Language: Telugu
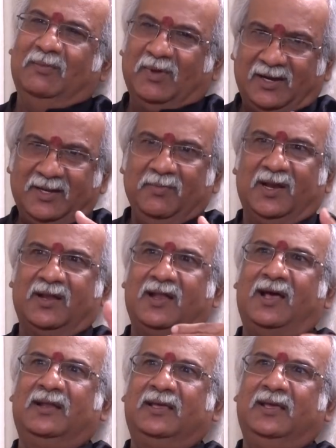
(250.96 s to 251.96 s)
మన అంటే మన
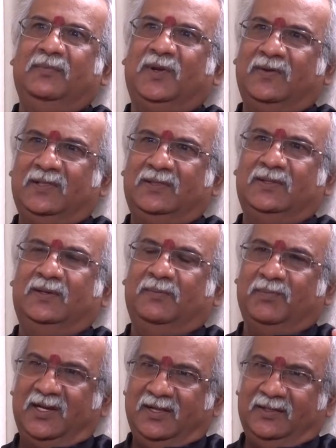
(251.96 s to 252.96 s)
నాన్నకే మనం ఎంత
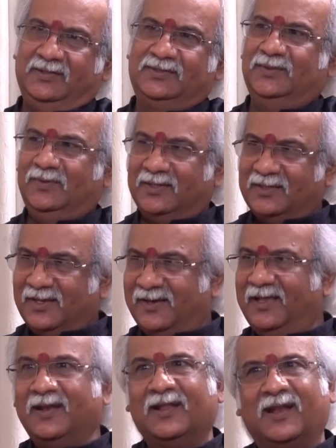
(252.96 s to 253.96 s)
మర్యాద ఇస్తాం అందుకని
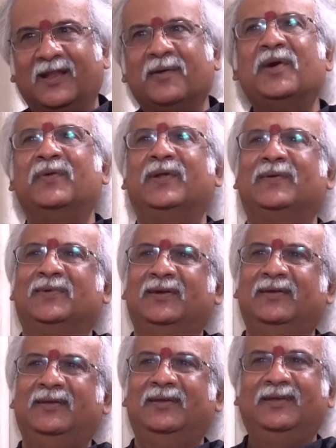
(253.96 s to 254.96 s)
ఏ నాన్న బాగున్నావా
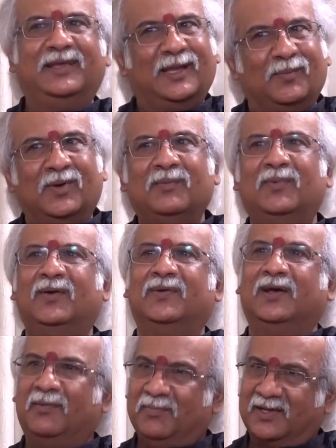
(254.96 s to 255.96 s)
ఏ అమ్మ
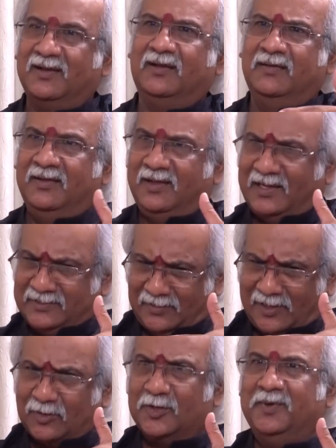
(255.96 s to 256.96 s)
బాగున్నా అమ్మకి అది
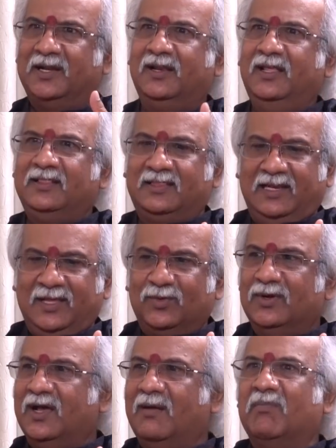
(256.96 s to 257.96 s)
ఆటోమేటిక్లీ
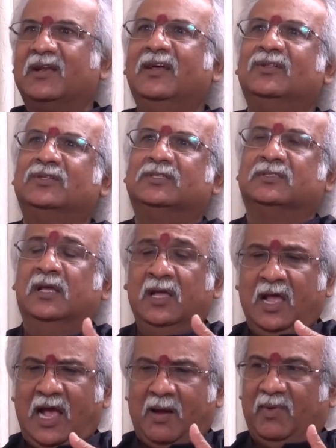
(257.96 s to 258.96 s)
తెలియకుండా ఆ మర్యాద మర్యాద
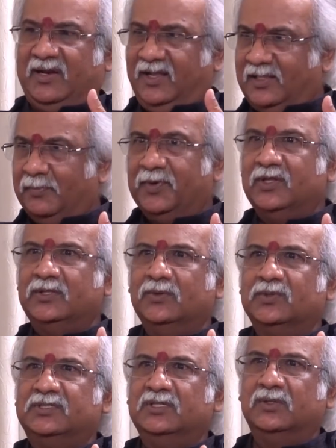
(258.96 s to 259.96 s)
ఆ మర్యాద ఎప్పుడైతే
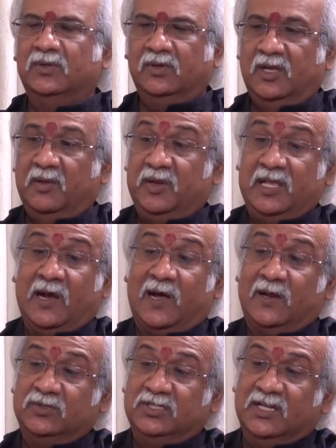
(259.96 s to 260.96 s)
వచ్చిందో మీ
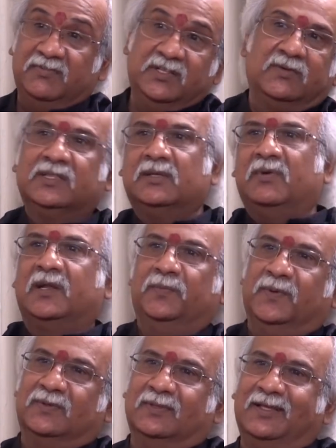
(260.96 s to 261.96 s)
ఆలోచన విధం అంతా
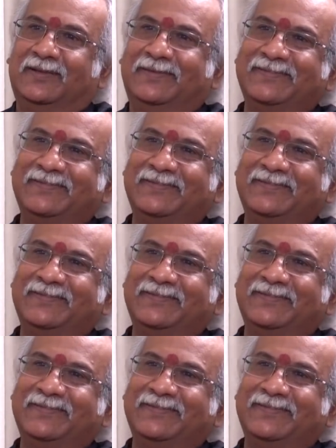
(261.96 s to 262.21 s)
మారిపోతుంది